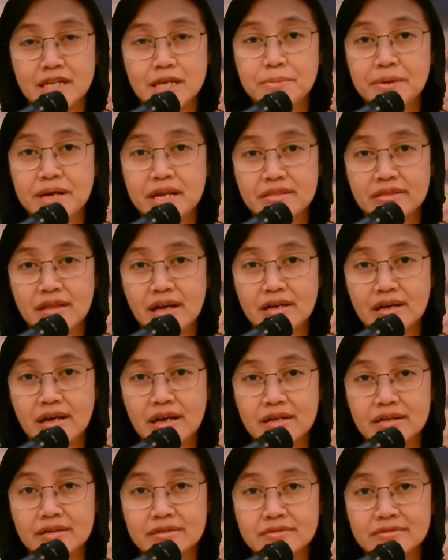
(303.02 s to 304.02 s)

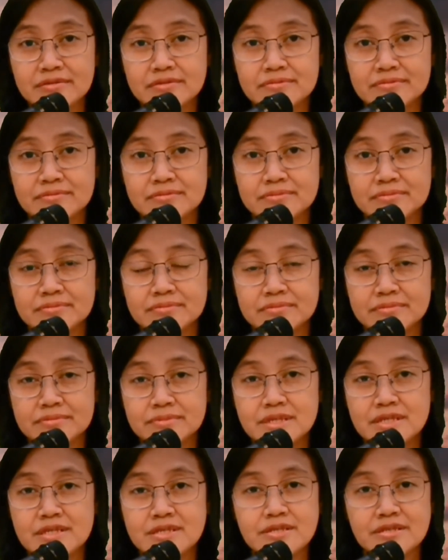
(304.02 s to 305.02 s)
diberitakan
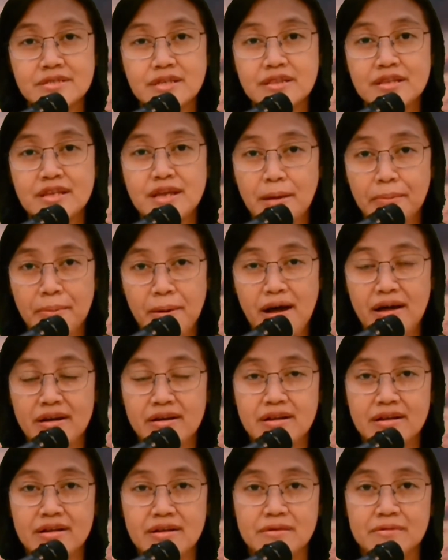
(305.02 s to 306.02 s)
setiap
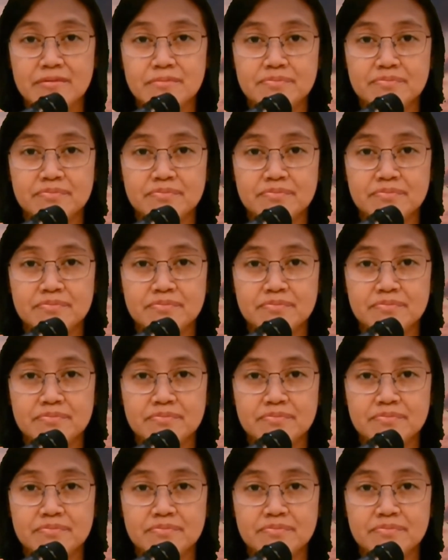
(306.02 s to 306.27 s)
hari